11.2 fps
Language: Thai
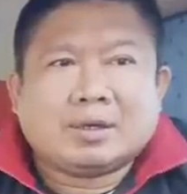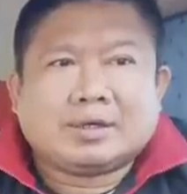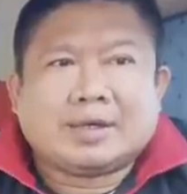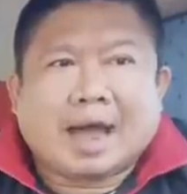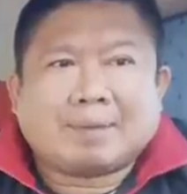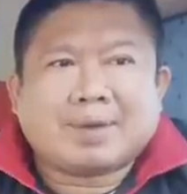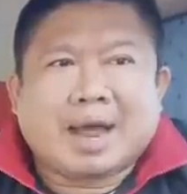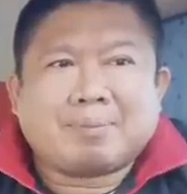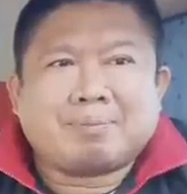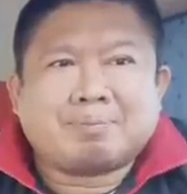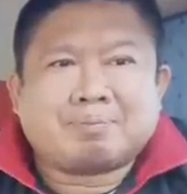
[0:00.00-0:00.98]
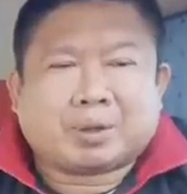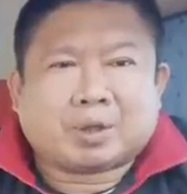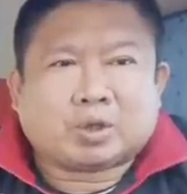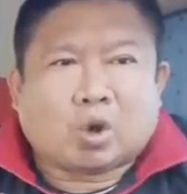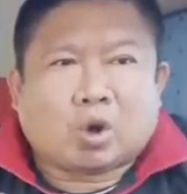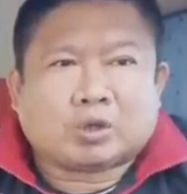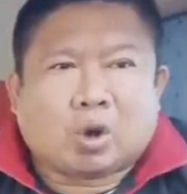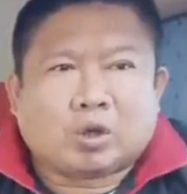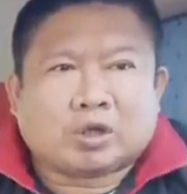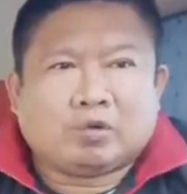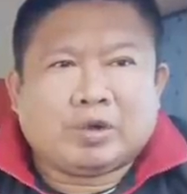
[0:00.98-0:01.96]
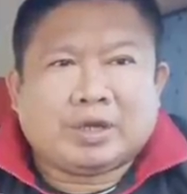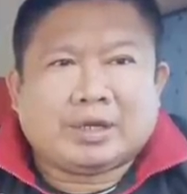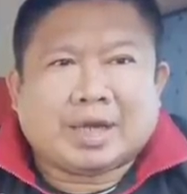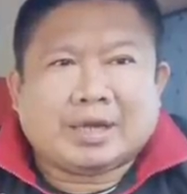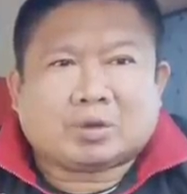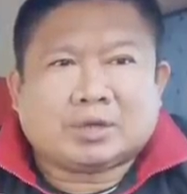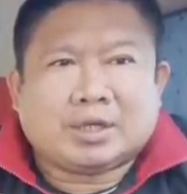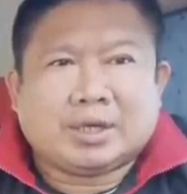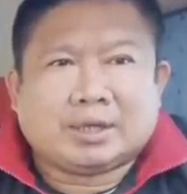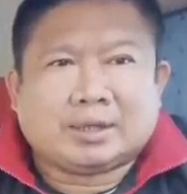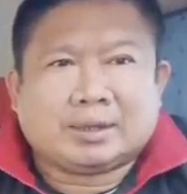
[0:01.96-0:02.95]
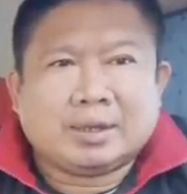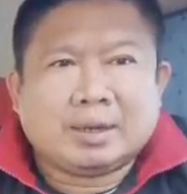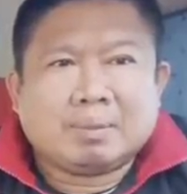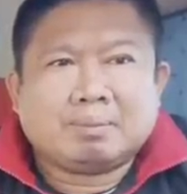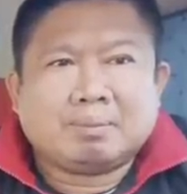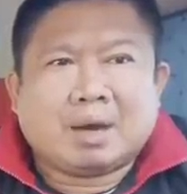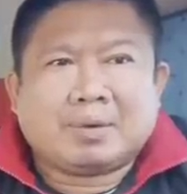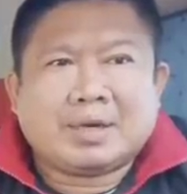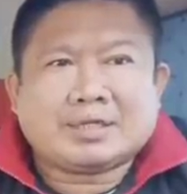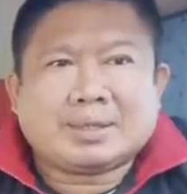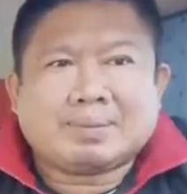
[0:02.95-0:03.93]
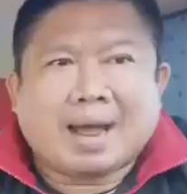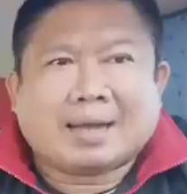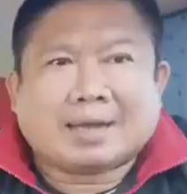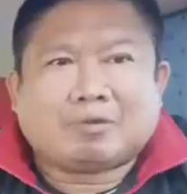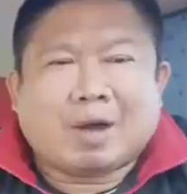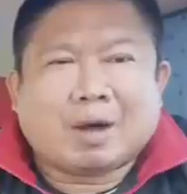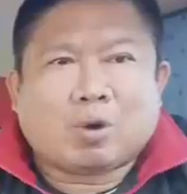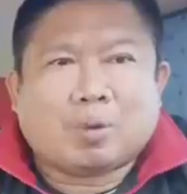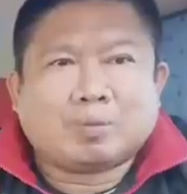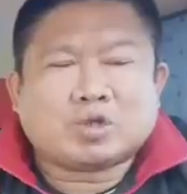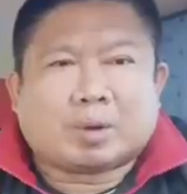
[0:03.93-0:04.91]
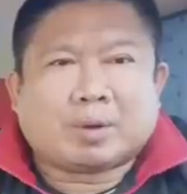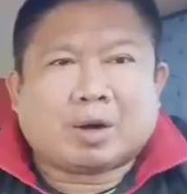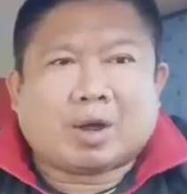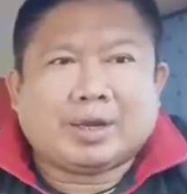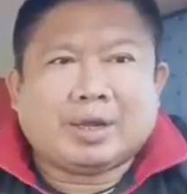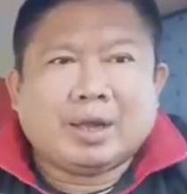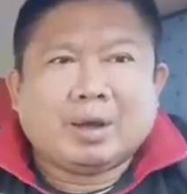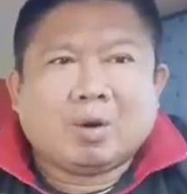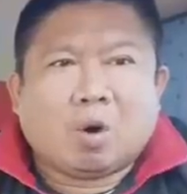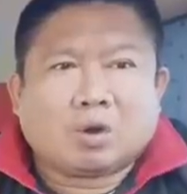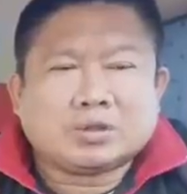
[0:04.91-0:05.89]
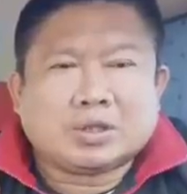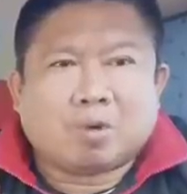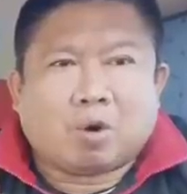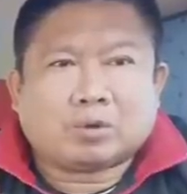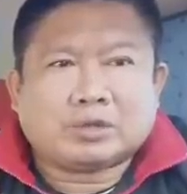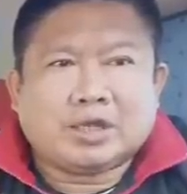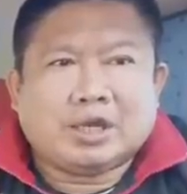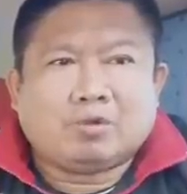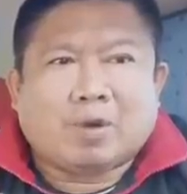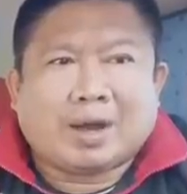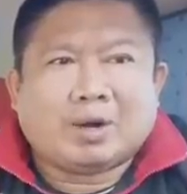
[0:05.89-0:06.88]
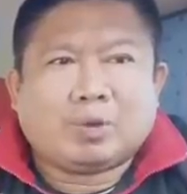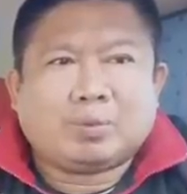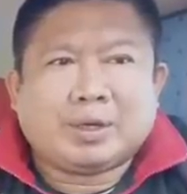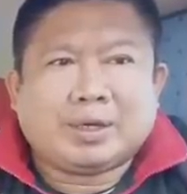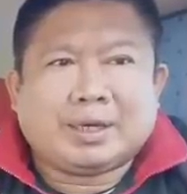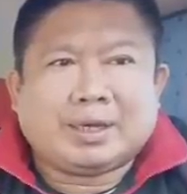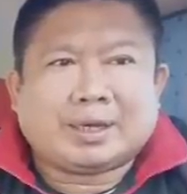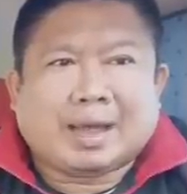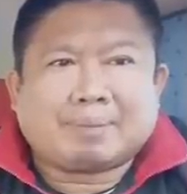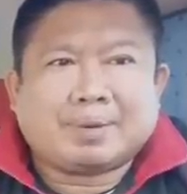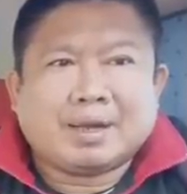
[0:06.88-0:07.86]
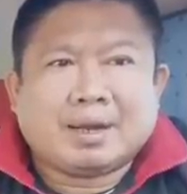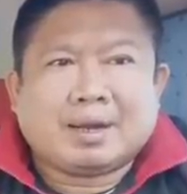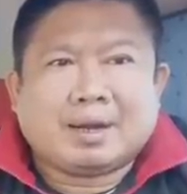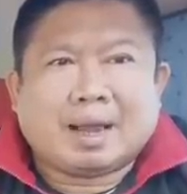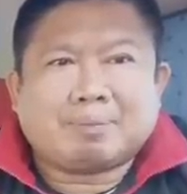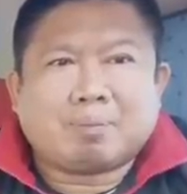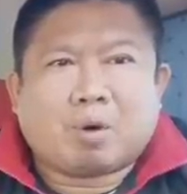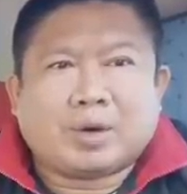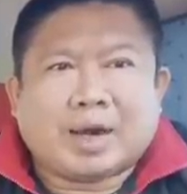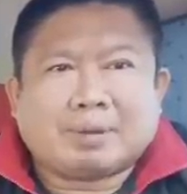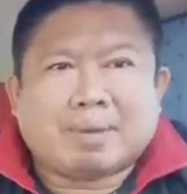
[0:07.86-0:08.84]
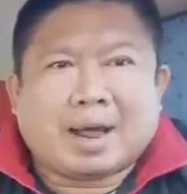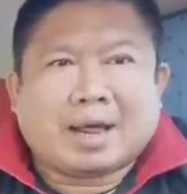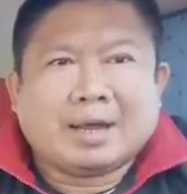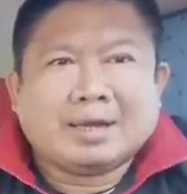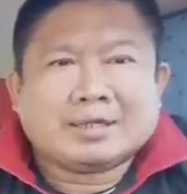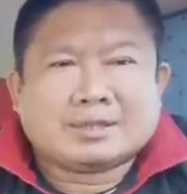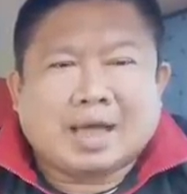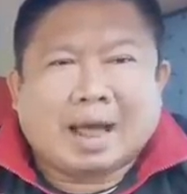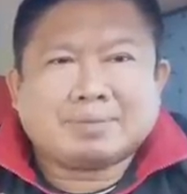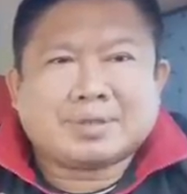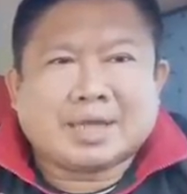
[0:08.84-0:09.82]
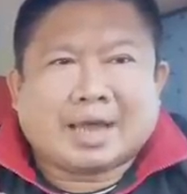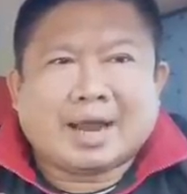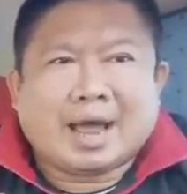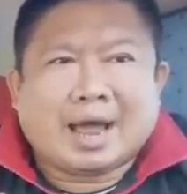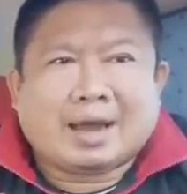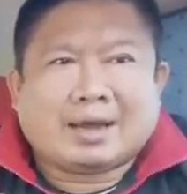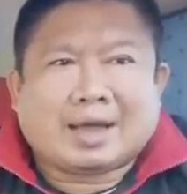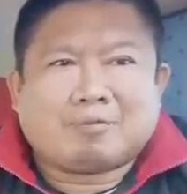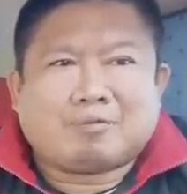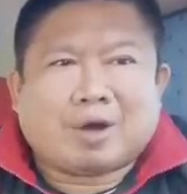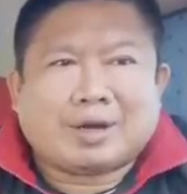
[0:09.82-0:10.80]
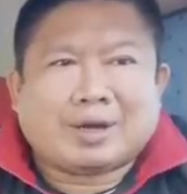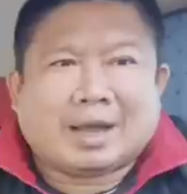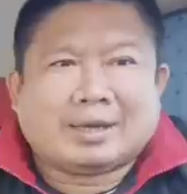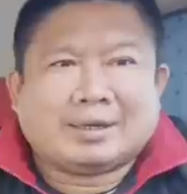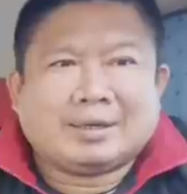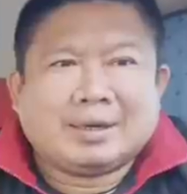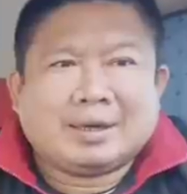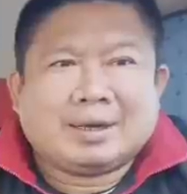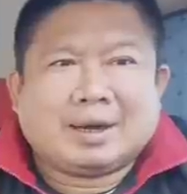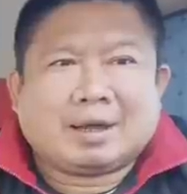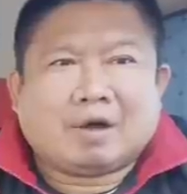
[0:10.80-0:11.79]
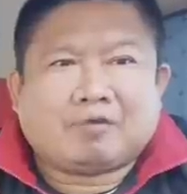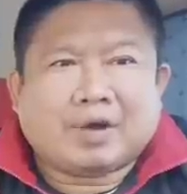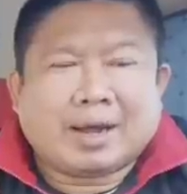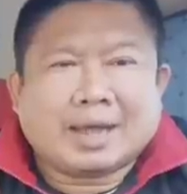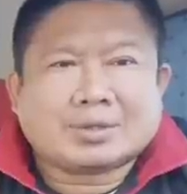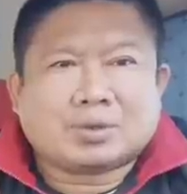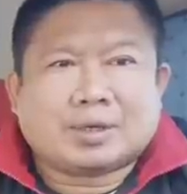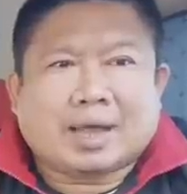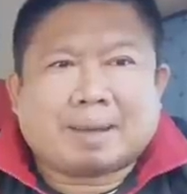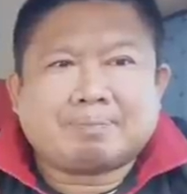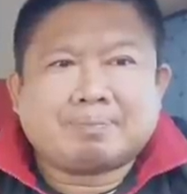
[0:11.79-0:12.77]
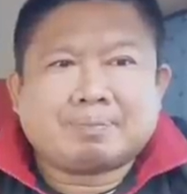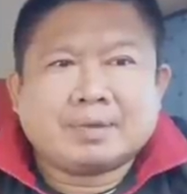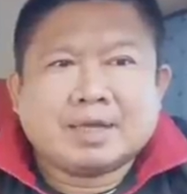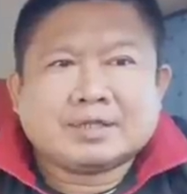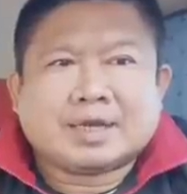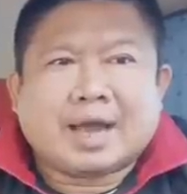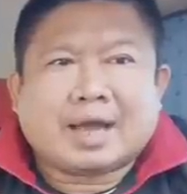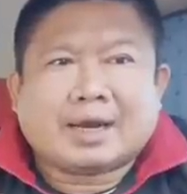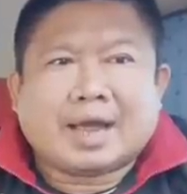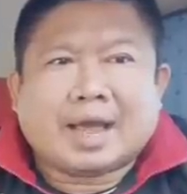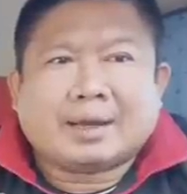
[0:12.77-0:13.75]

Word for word: ดาบดำปตททองทวีในยกที่ 1 เมื่อวันที่15ธันวาคม2566 ที่วันลุมพินีนะครับ รับโบนัสมา3 5 0 0 0นะครับ วันนั้น แล้วก็ไฟล่าสุดนะครับ ชนะคะแนน